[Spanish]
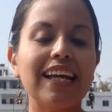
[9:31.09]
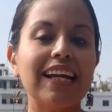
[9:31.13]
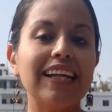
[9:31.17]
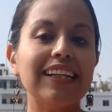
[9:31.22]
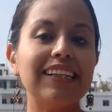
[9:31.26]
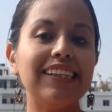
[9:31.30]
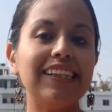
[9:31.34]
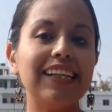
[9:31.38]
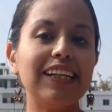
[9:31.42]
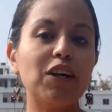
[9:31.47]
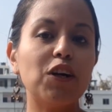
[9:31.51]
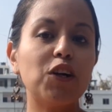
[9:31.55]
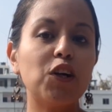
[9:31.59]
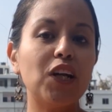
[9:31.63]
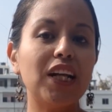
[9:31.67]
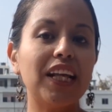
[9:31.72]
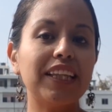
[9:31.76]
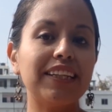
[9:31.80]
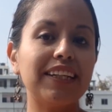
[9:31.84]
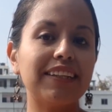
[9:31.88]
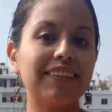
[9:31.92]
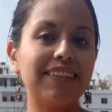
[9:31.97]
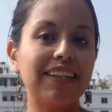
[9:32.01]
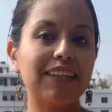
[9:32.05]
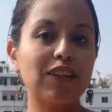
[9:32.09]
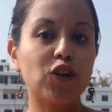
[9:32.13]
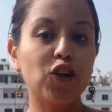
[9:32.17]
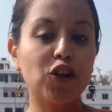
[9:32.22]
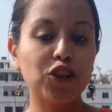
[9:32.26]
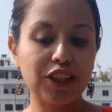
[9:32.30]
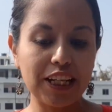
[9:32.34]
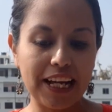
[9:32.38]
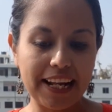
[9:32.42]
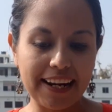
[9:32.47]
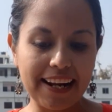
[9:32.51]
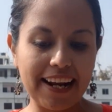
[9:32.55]
Sigo con la tercera
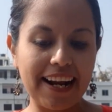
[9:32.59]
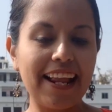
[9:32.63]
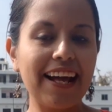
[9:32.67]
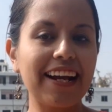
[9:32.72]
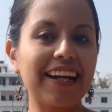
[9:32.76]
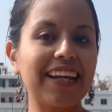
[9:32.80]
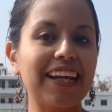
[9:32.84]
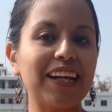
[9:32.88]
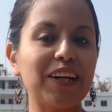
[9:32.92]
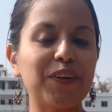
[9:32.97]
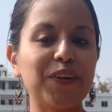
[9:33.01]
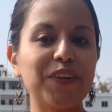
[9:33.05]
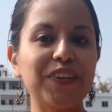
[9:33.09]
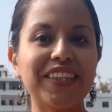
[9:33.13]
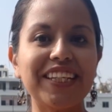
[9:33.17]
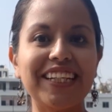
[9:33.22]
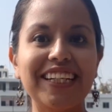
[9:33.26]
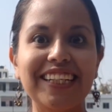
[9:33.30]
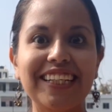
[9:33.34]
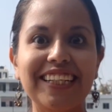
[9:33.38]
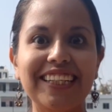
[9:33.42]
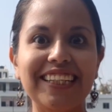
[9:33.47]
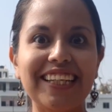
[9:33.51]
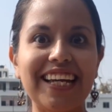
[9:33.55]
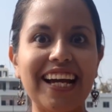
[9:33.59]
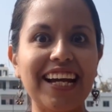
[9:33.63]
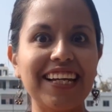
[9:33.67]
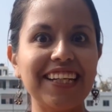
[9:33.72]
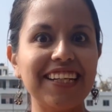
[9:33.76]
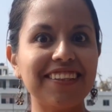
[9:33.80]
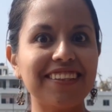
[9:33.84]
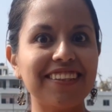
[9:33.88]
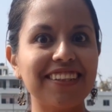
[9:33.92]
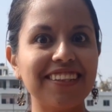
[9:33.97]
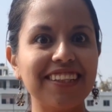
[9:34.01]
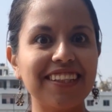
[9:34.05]
cosa rara que encontré en India y
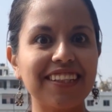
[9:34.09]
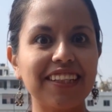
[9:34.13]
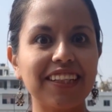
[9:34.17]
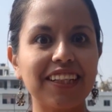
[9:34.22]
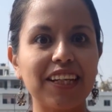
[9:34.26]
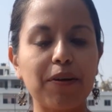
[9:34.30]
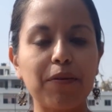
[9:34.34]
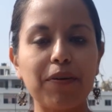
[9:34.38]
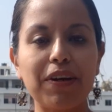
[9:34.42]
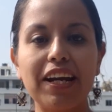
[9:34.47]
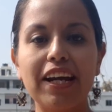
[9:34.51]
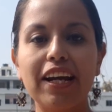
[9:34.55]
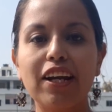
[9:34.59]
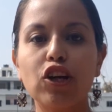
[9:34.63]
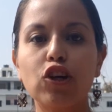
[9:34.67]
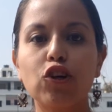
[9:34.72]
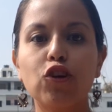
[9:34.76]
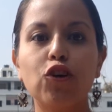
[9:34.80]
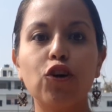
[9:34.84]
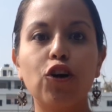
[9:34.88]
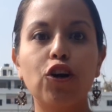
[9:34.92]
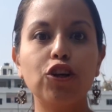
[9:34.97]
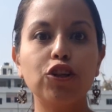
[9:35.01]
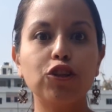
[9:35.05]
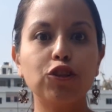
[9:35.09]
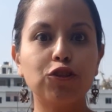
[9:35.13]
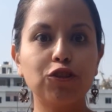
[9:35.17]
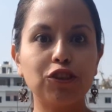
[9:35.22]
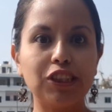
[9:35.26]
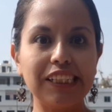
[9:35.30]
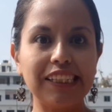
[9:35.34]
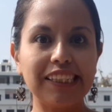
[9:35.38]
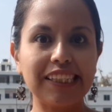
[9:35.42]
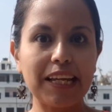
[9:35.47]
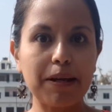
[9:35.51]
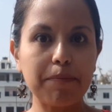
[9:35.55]
esta tiene que ver con su
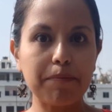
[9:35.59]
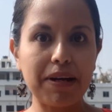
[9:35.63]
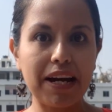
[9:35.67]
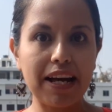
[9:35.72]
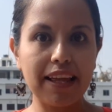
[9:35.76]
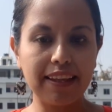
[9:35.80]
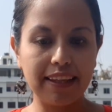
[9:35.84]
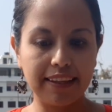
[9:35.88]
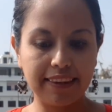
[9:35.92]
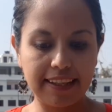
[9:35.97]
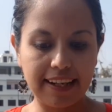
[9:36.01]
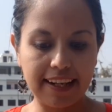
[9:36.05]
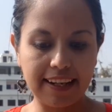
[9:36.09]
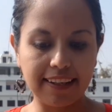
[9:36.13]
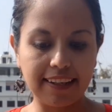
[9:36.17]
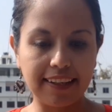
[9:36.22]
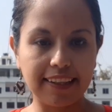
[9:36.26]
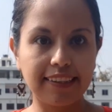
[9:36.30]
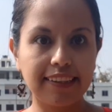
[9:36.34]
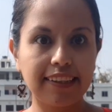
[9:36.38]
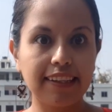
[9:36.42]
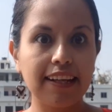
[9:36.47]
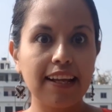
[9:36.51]
sistema de trenes.